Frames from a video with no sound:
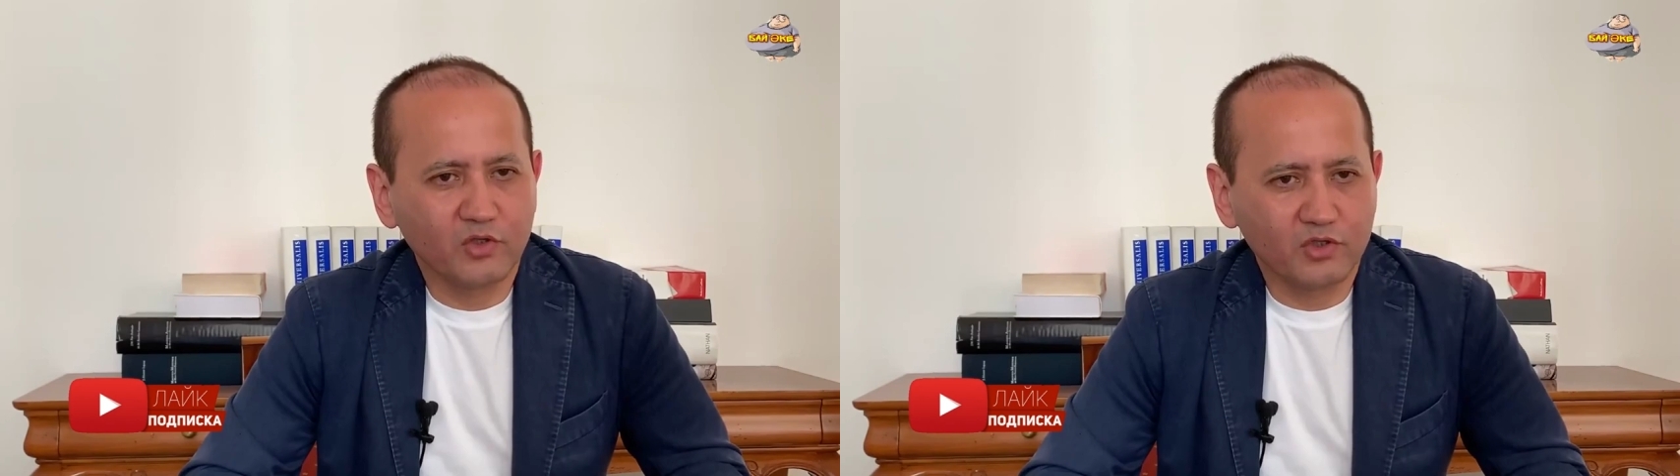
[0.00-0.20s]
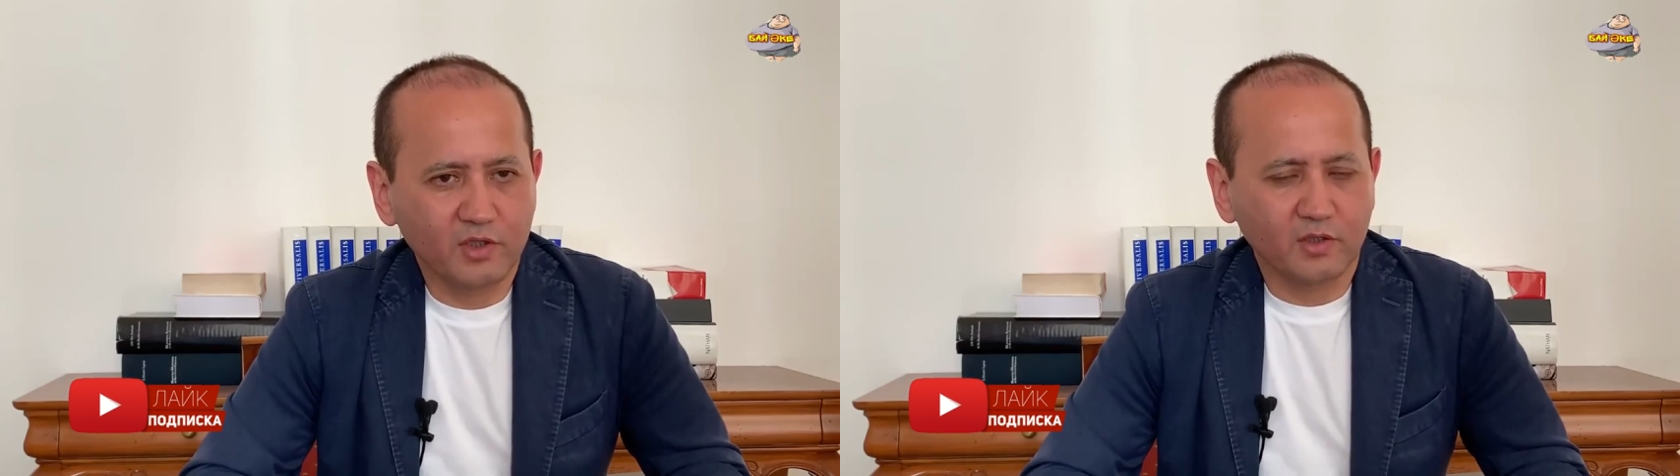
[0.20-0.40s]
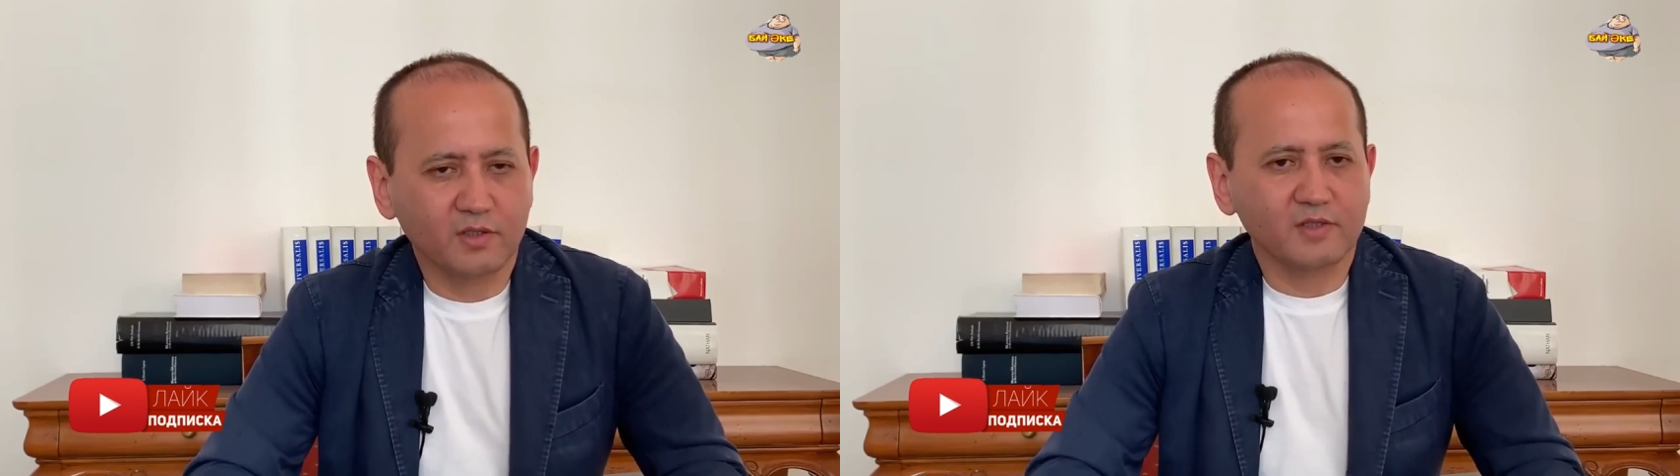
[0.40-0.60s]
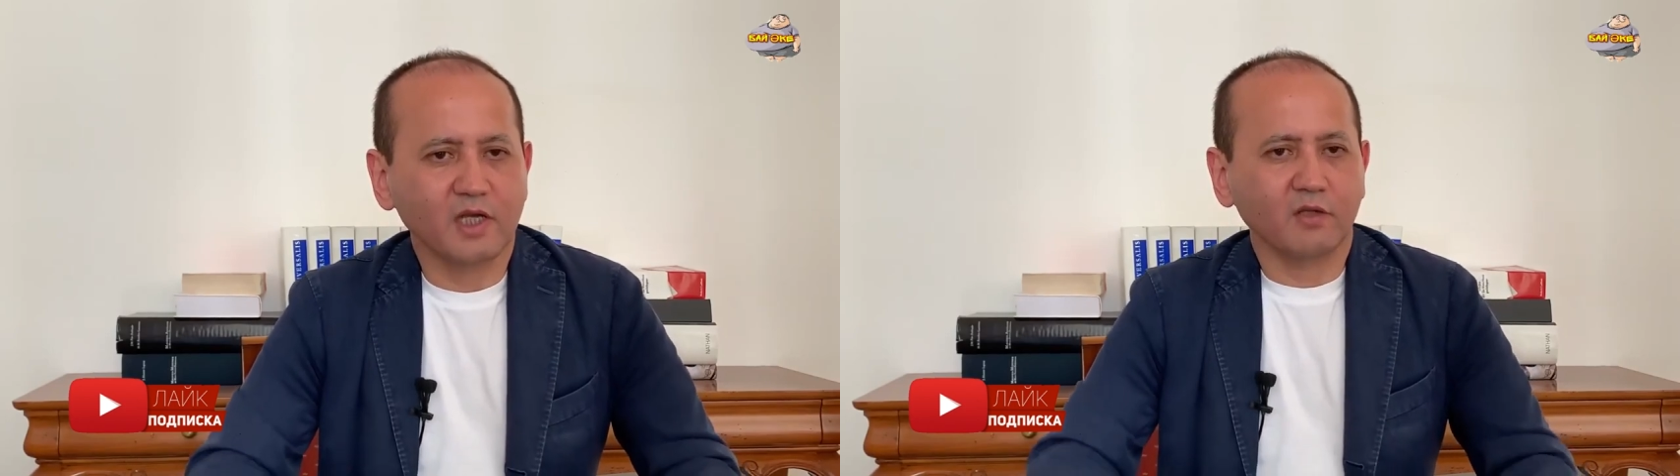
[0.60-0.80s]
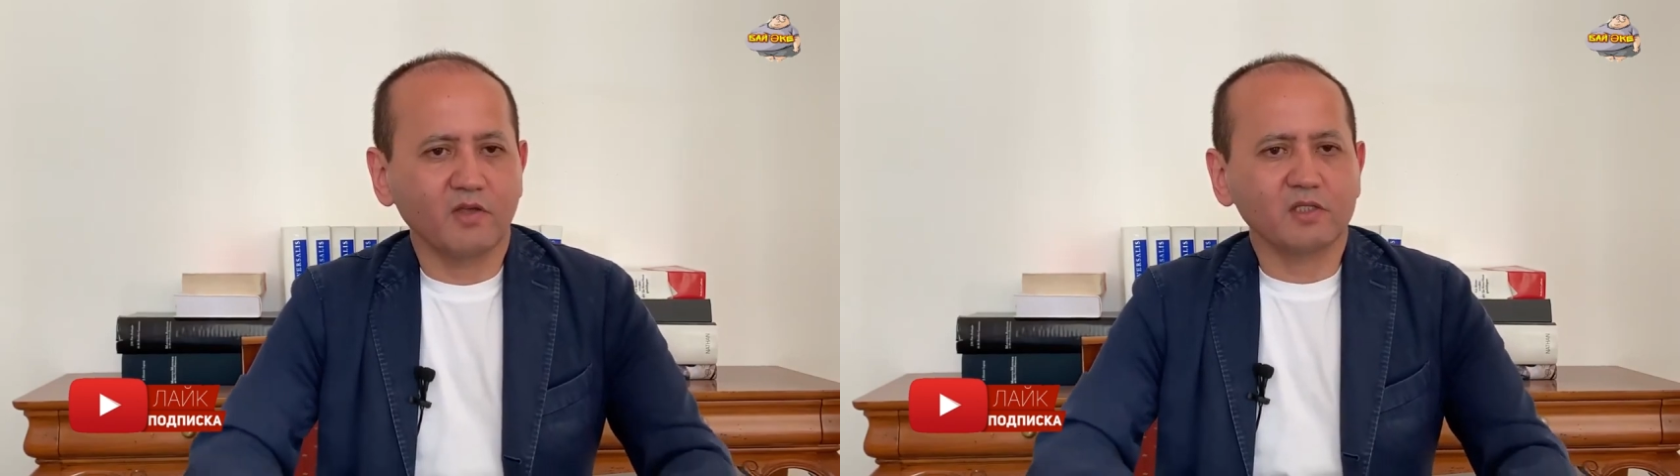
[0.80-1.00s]
ячеек.
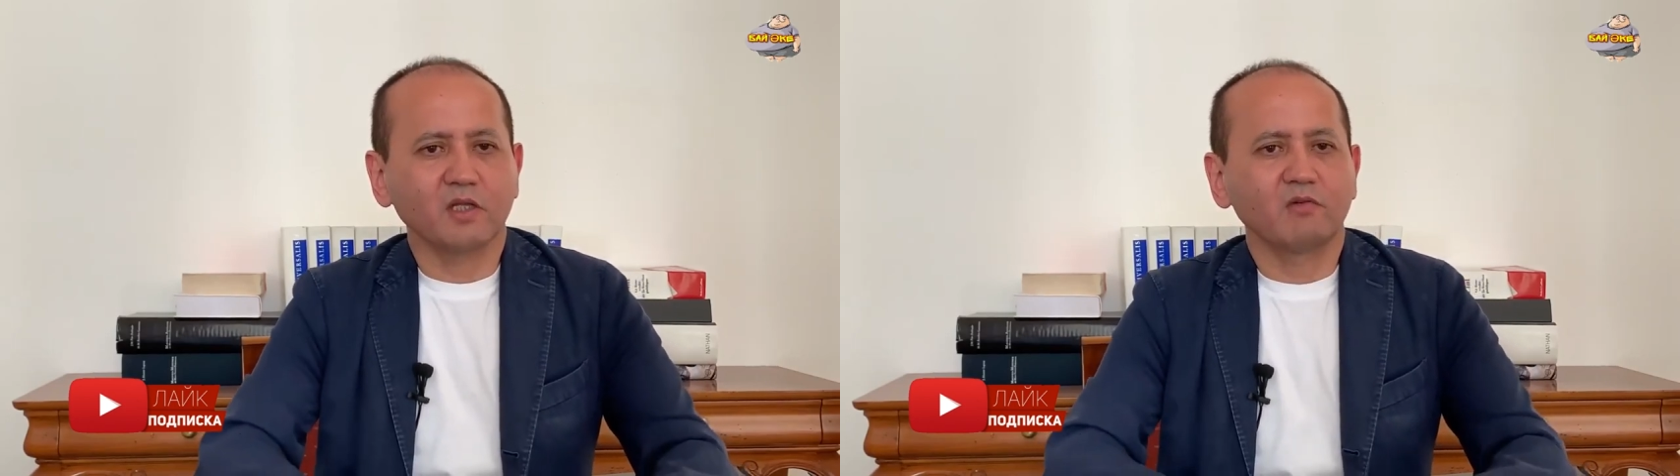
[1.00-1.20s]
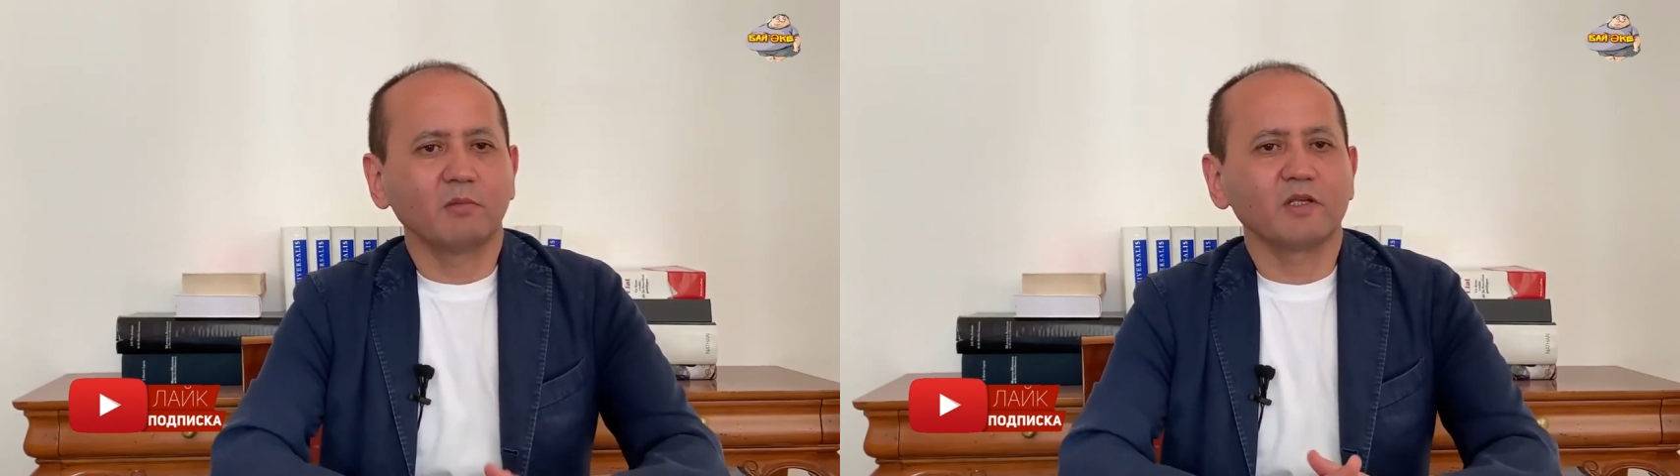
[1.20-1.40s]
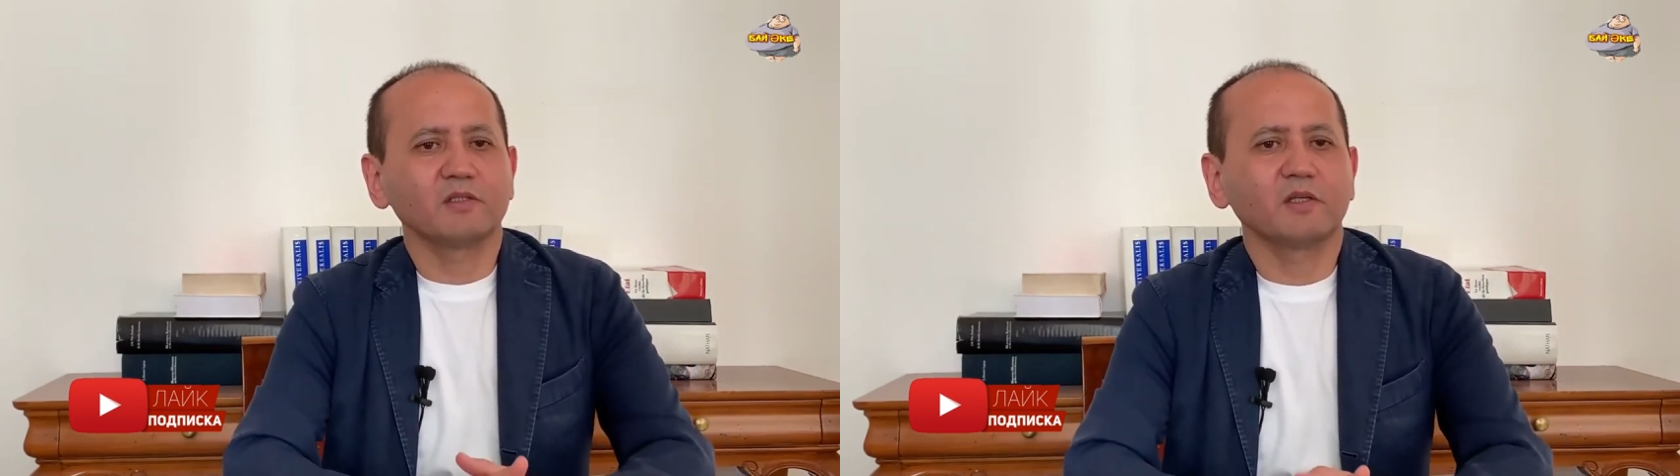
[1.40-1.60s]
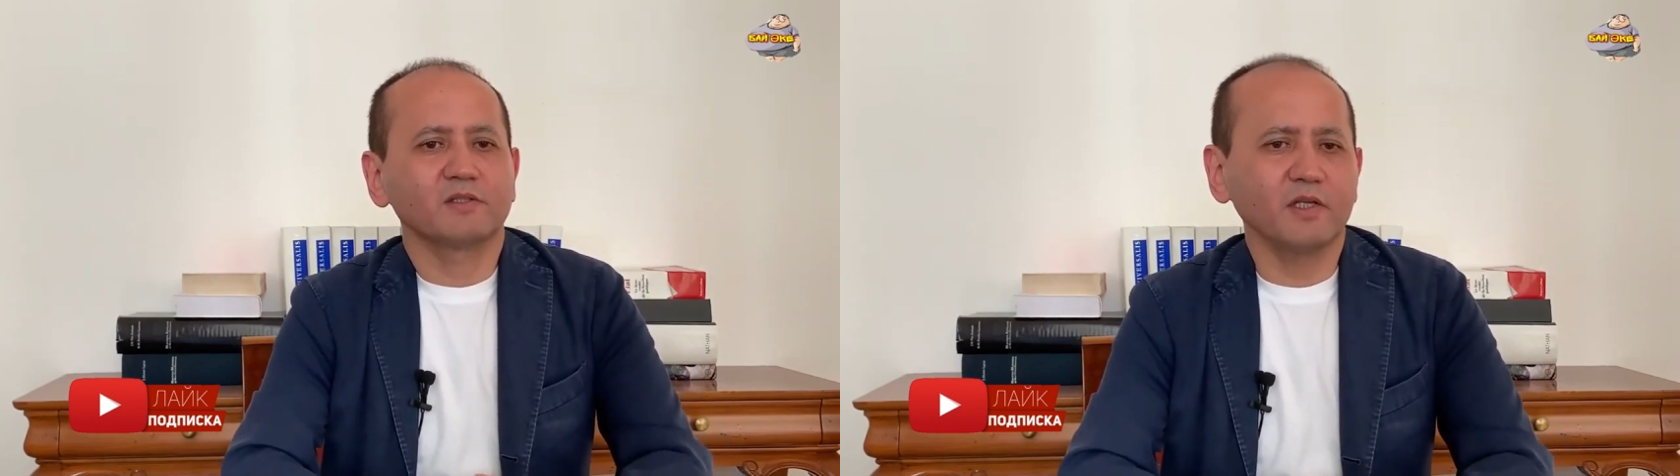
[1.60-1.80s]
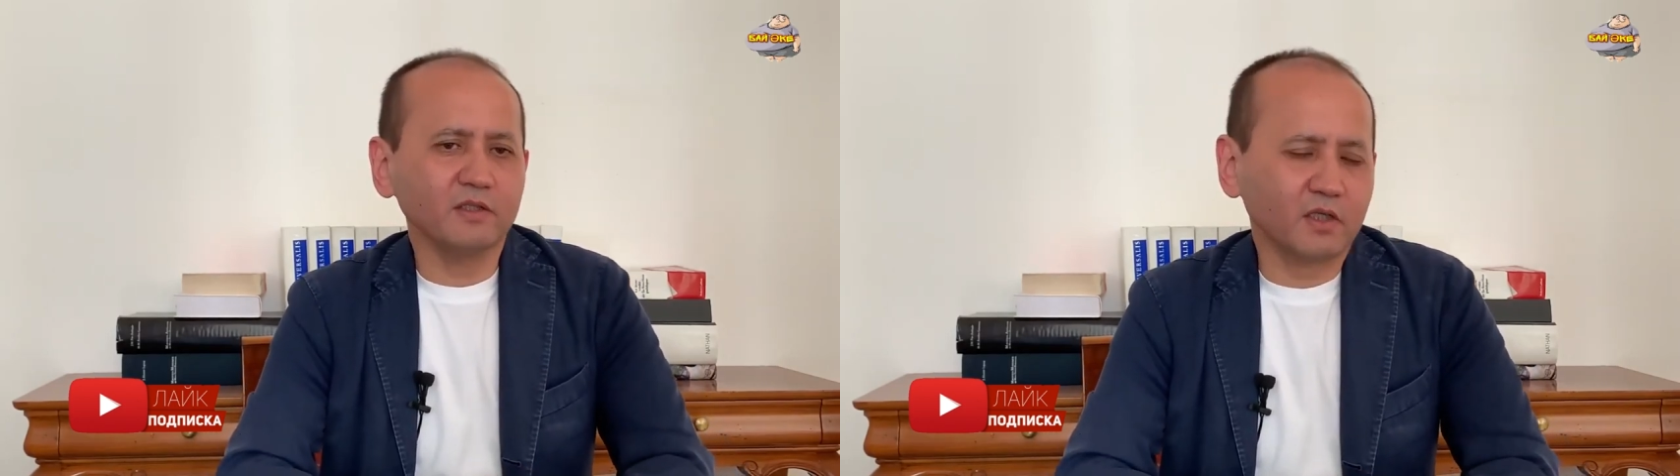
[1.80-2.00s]
Соответственно, в областных
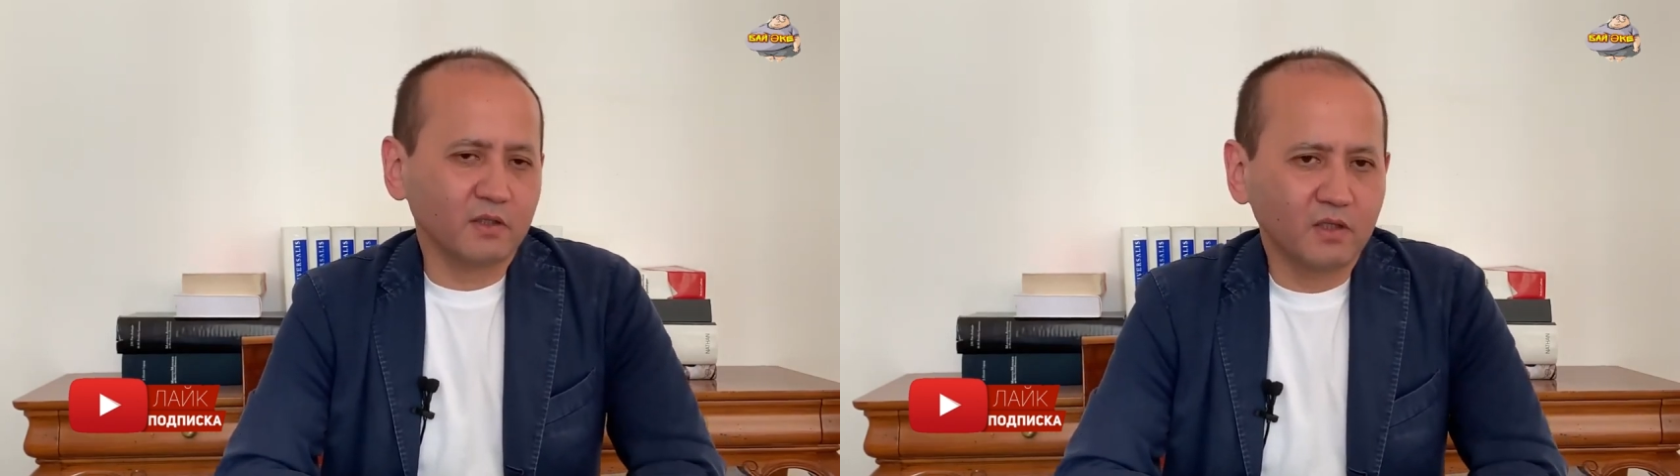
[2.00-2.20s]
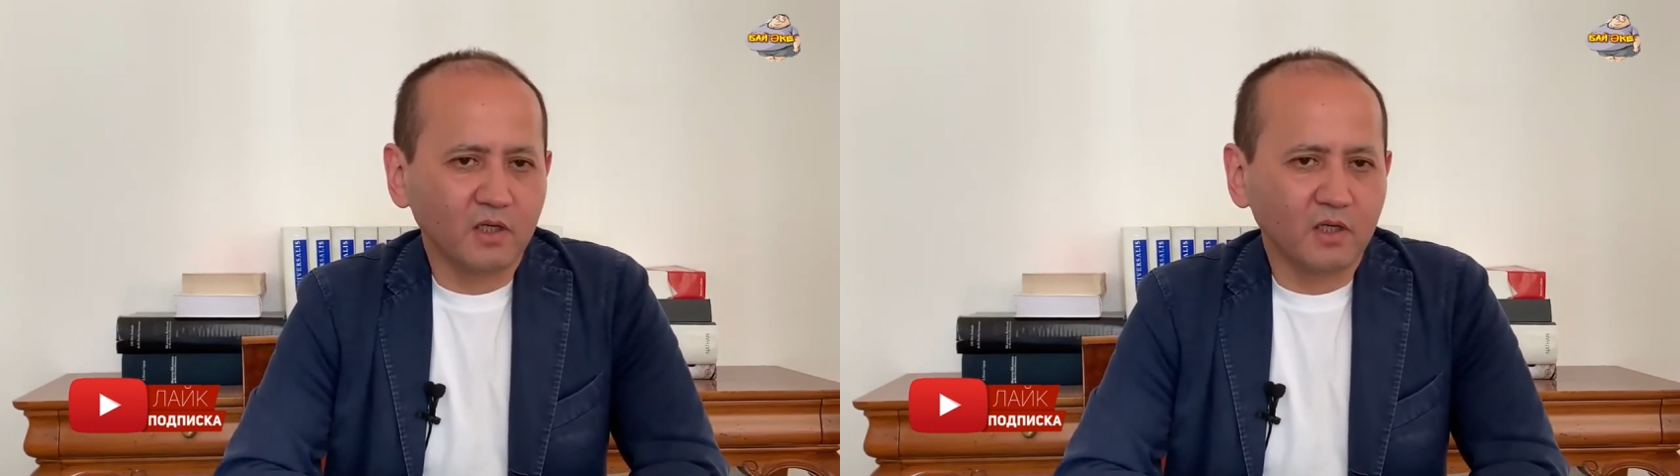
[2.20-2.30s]
центрах